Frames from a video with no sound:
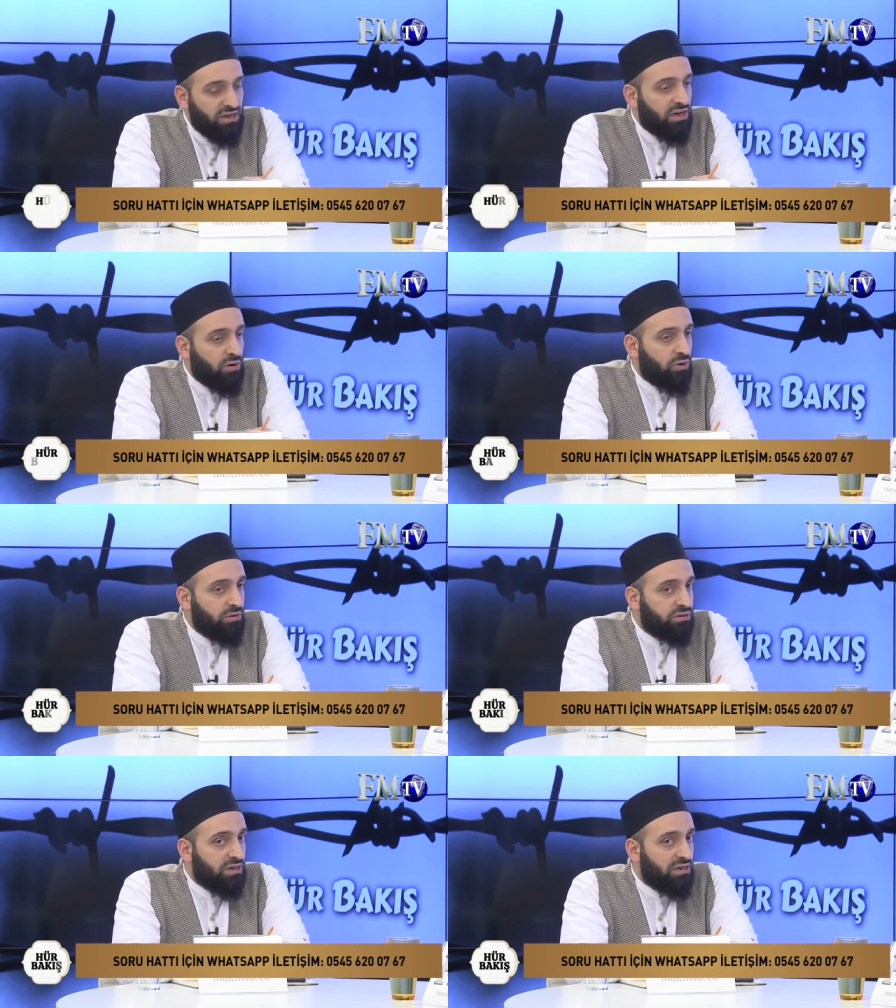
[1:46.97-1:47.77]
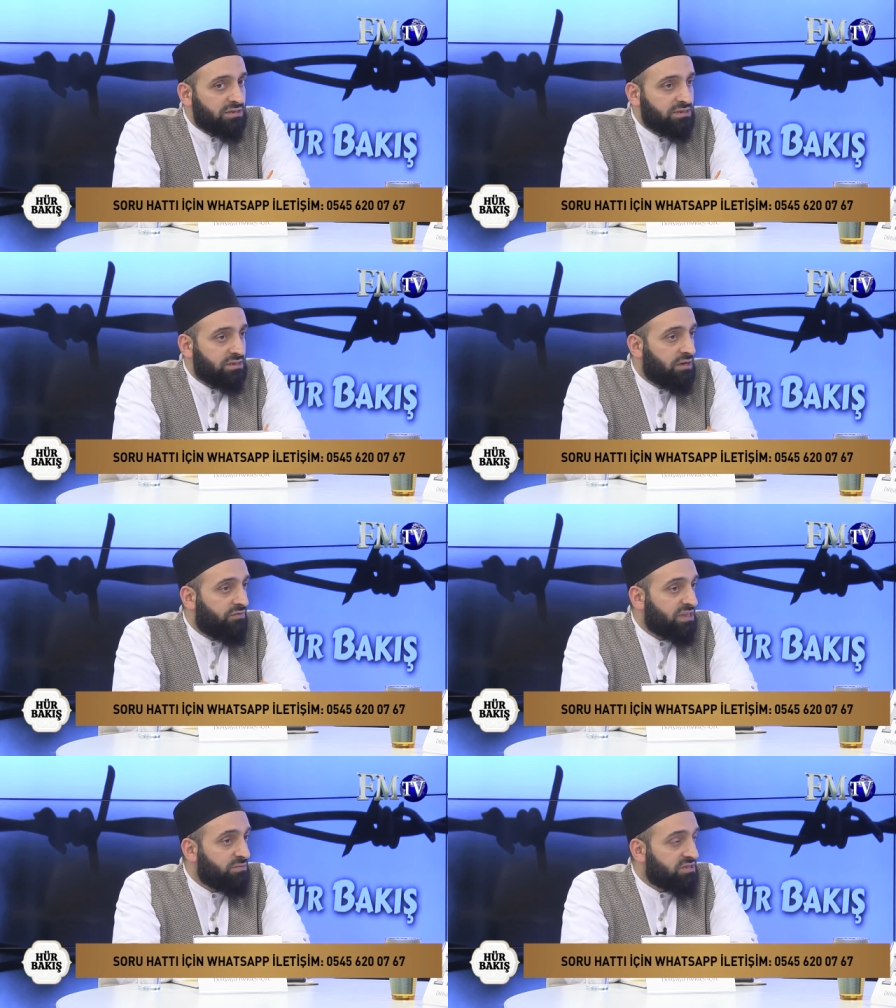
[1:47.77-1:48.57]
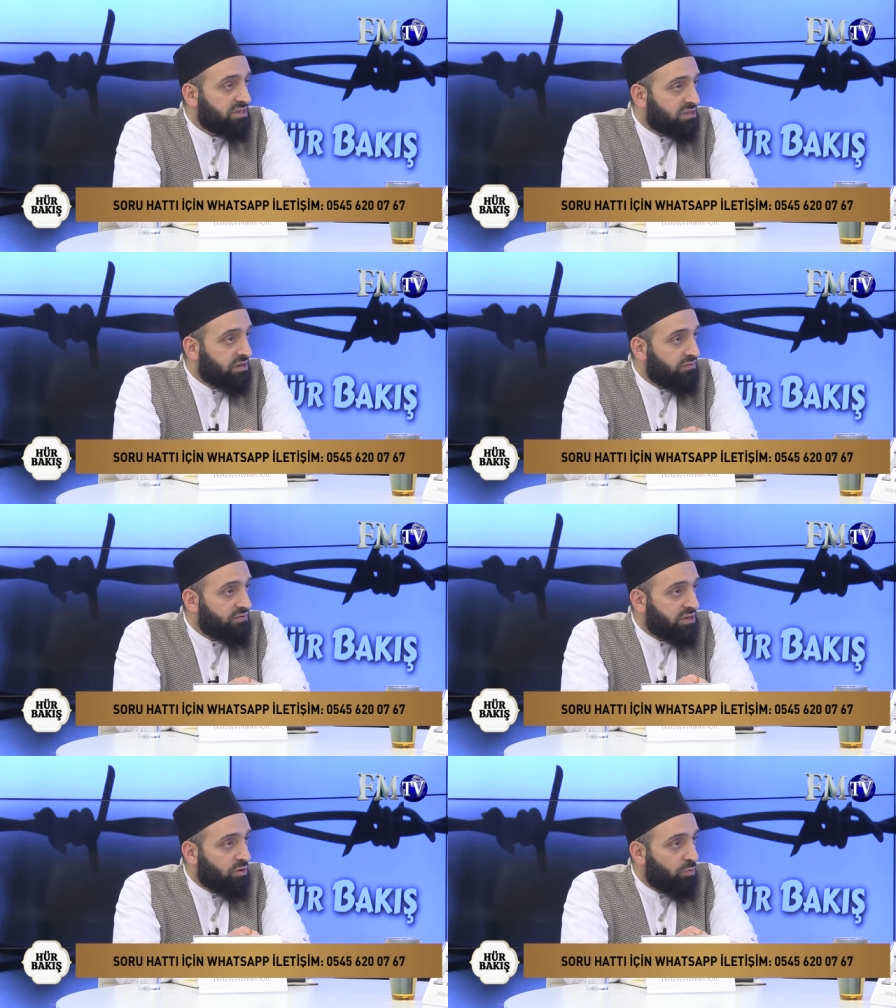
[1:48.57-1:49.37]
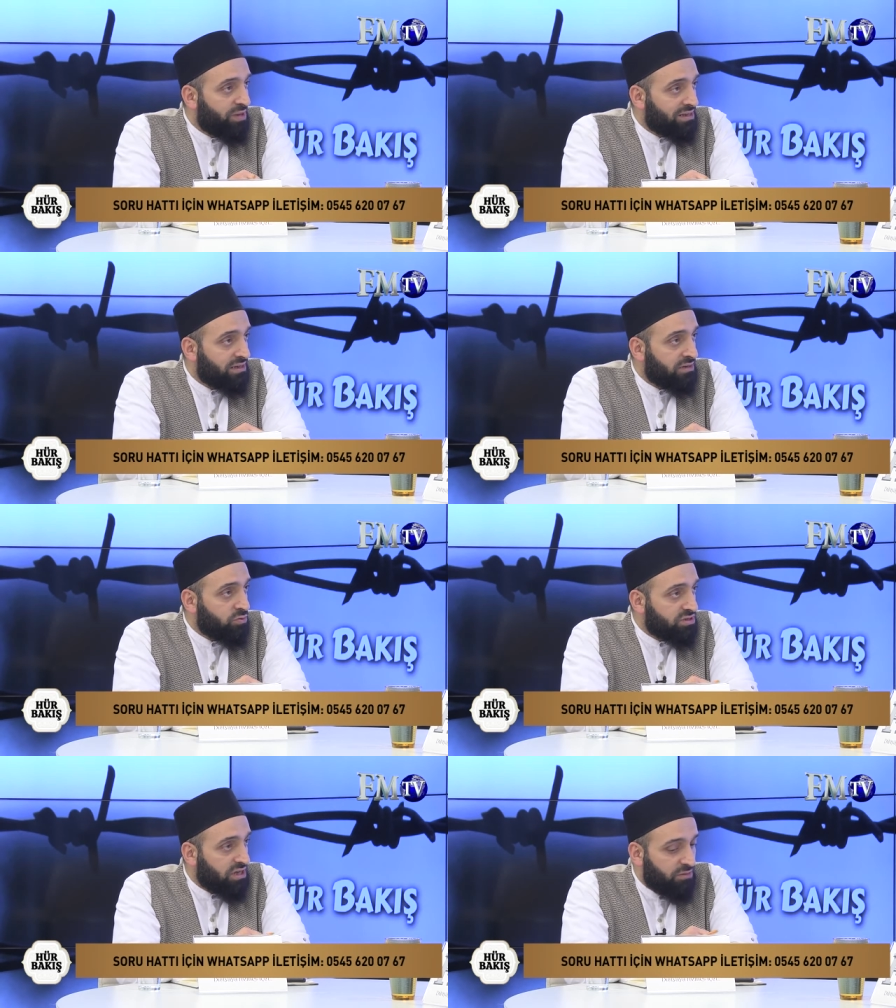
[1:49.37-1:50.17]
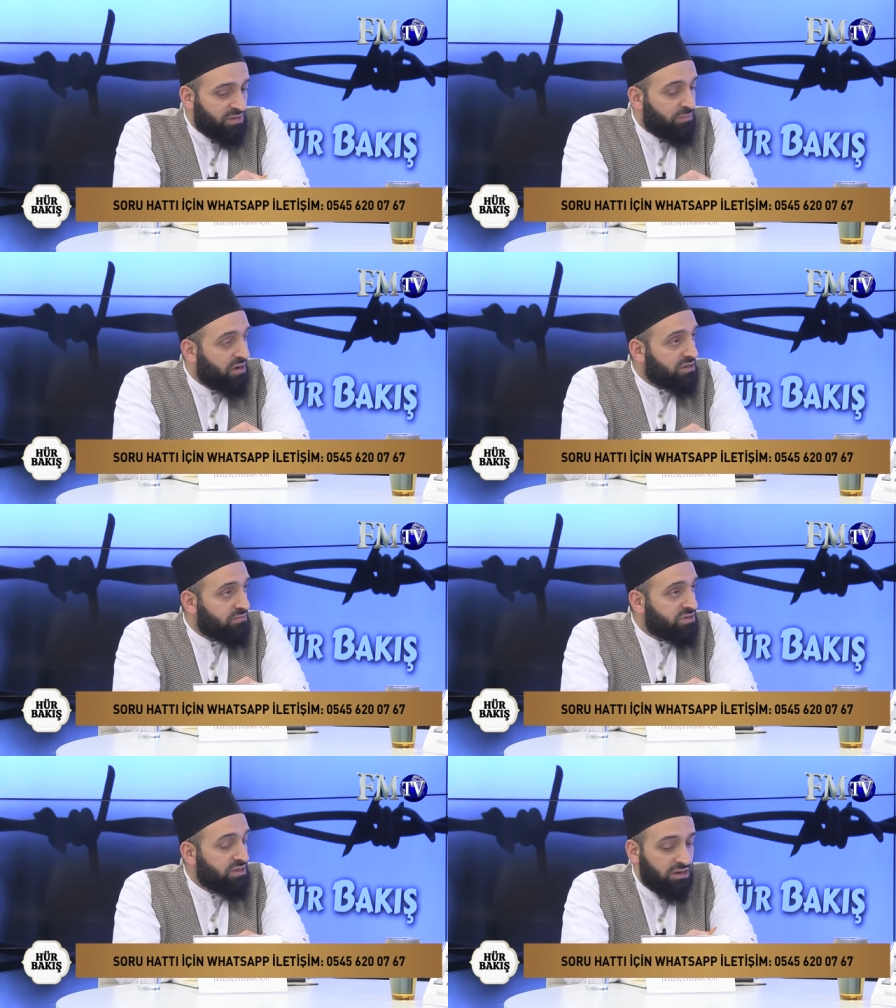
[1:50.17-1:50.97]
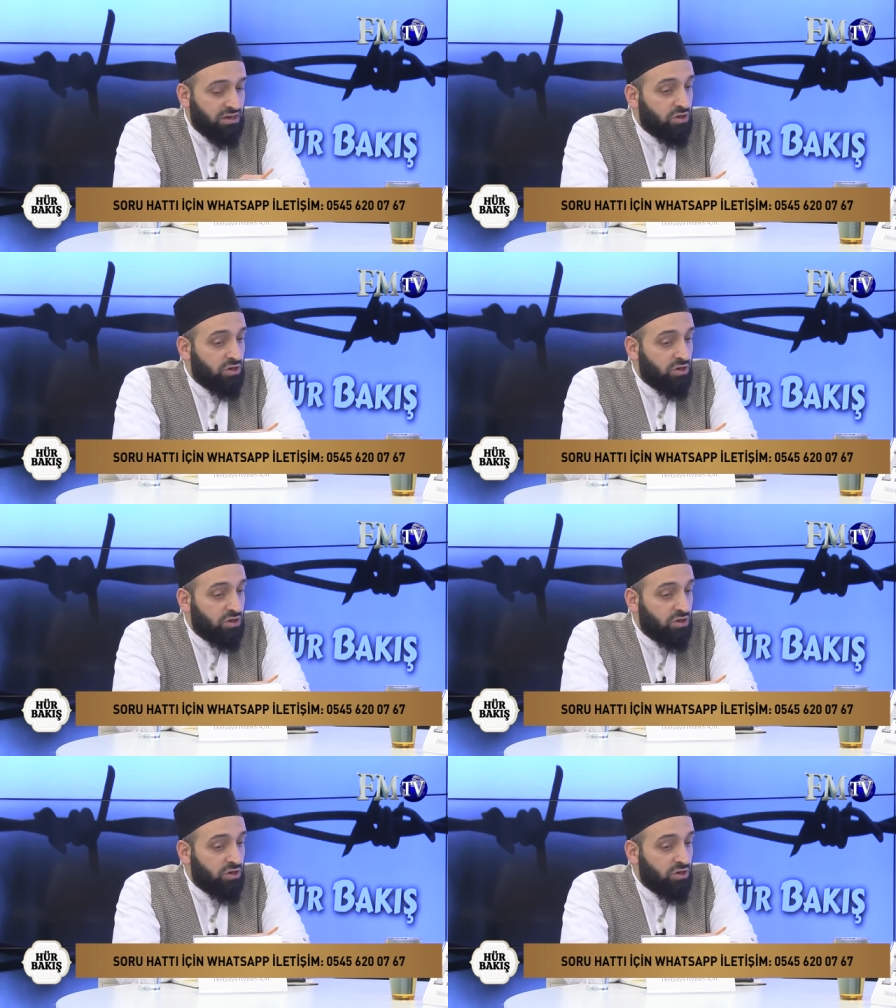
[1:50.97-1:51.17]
O dahası Efendimizin etrafında öbeklenen o sahabeye baktığımızda